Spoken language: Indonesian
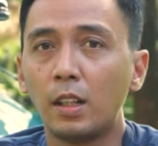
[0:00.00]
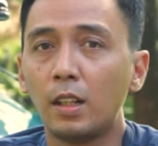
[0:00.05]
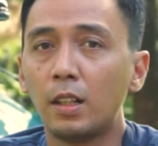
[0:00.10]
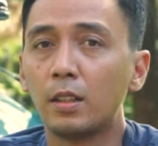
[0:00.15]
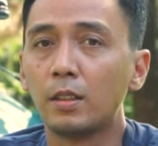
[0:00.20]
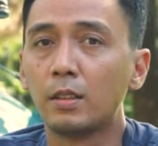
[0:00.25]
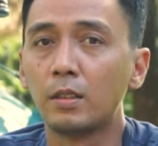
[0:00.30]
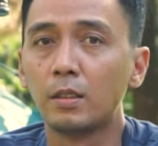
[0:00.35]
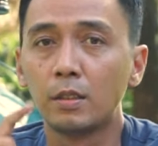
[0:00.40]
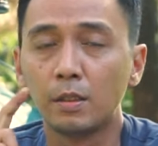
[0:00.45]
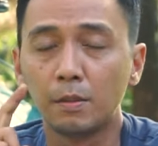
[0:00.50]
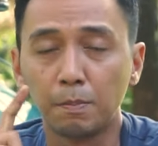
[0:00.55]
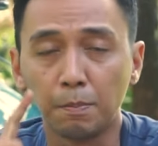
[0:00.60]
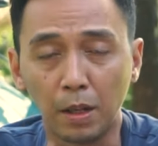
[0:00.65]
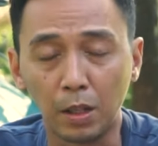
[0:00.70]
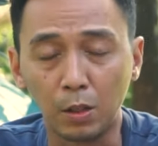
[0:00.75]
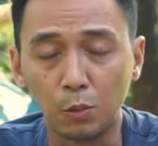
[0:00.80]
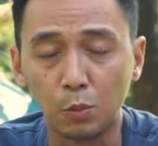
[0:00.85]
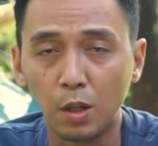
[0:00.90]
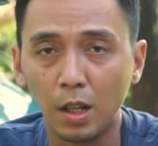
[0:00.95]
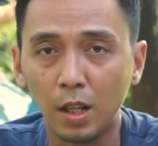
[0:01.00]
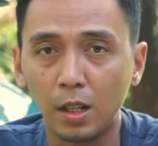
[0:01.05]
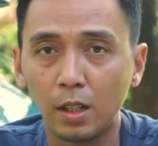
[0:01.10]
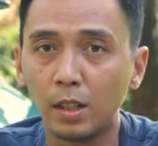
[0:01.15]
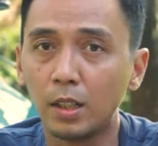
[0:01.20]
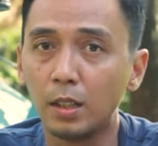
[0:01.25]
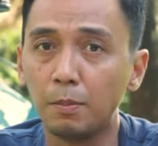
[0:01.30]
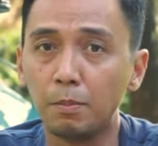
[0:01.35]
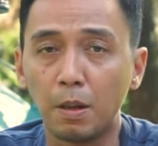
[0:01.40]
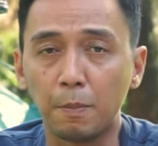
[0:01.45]
dan
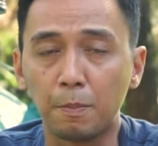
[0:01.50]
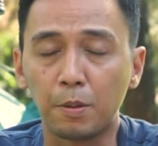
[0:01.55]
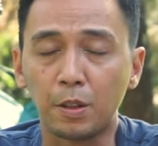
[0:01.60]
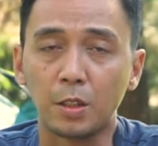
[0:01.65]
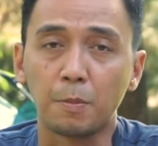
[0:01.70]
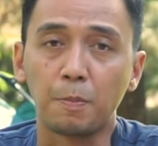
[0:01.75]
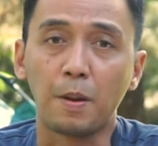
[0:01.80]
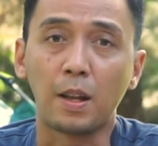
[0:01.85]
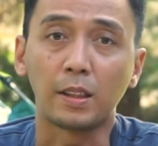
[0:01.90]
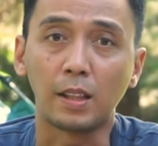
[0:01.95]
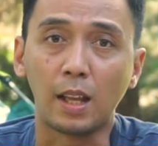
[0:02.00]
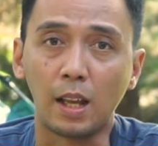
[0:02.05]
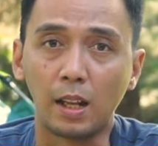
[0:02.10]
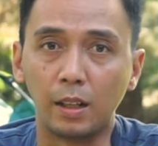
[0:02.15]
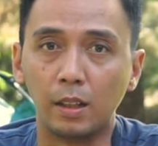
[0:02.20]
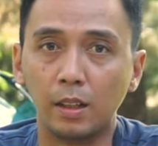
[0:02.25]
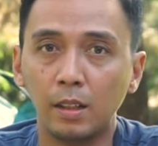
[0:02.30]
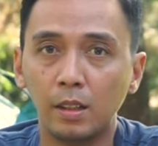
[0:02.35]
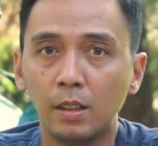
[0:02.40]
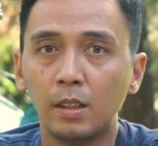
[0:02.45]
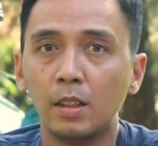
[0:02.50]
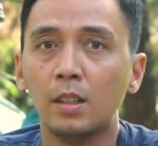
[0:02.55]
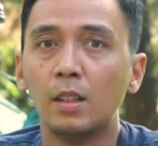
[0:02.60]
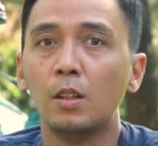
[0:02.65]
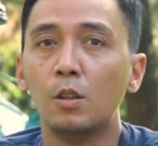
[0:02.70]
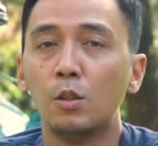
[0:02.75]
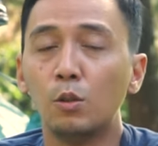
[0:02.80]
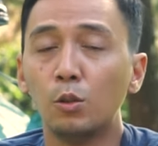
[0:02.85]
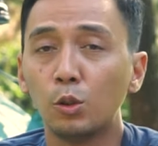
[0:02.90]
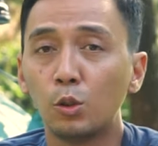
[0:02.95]
manual 5 percepatan.
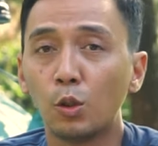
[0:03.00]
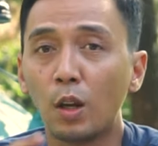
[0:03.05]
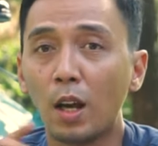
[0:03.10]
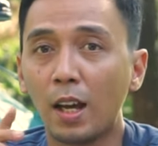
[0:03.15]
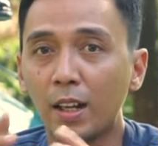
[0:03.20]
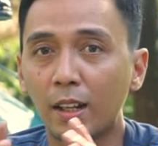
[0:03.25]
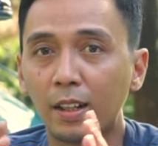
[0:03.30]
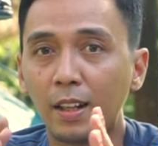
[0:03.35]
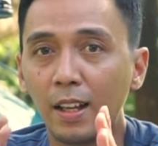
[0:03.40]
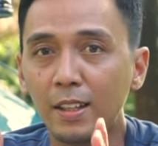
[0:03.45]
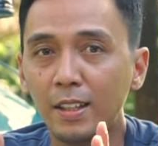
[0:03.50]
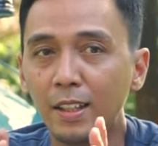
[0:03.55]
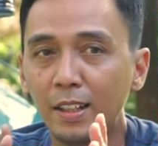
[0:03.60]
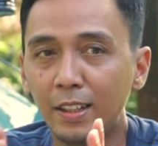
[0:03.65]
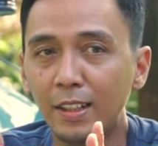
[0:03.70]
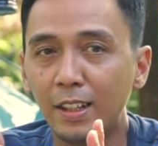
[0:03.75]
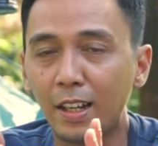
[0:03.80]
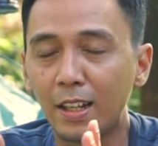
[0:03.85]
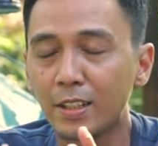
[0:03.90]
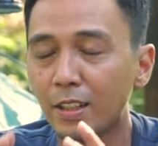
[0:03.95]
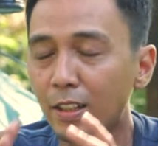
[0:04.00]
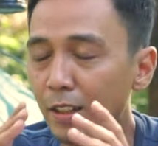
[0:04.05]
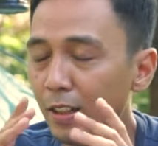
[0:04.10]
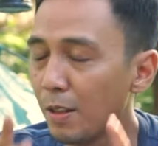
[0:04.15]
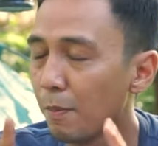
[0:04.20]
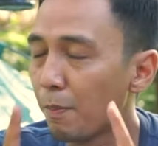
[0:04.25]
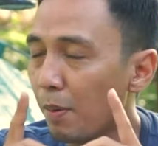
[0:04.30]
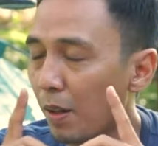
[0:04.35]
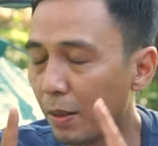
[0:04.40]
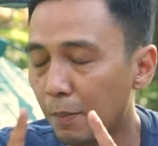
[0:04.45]
Untuk harganya nih guys,
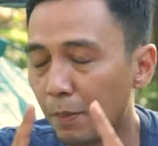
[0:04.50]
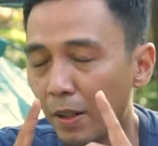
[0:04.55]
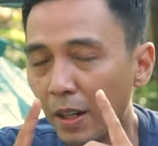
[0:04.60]
ini yang paling